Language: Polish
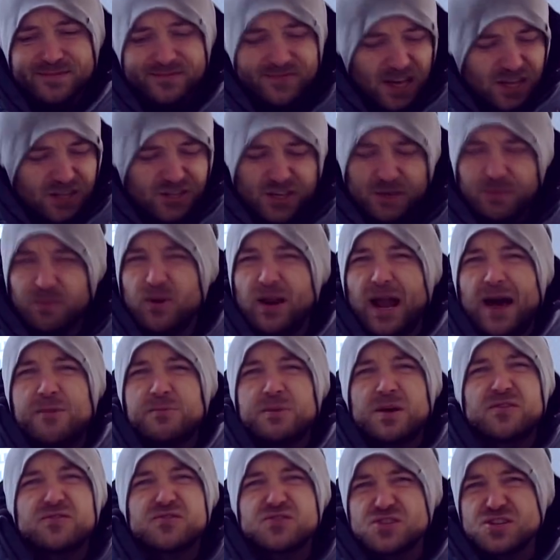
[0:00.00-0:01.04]
Wiecie, bolało
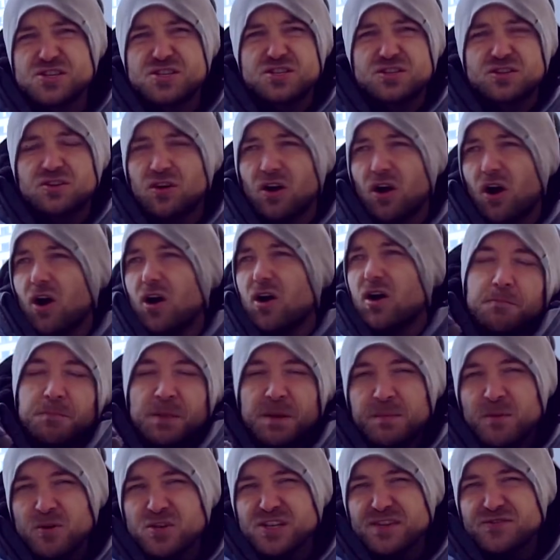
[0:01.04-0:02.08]
mnie wszystko.
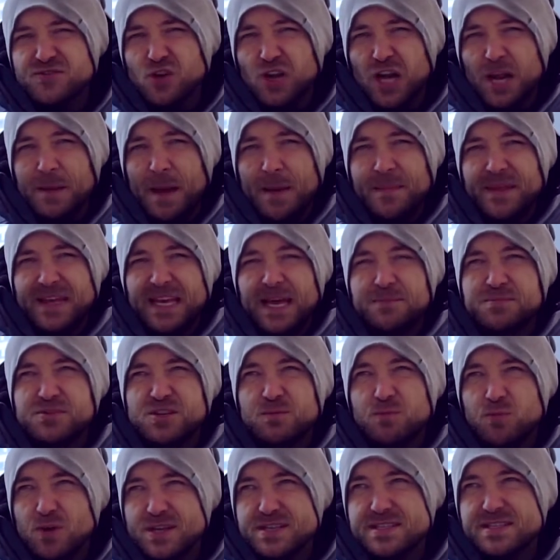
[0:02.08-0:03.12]
Mimo, że wczoraj miałem takie
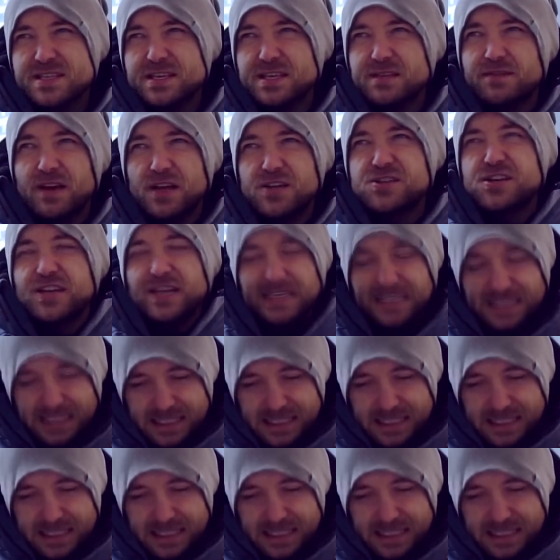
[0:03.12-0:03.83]
przebłyski, wiecie,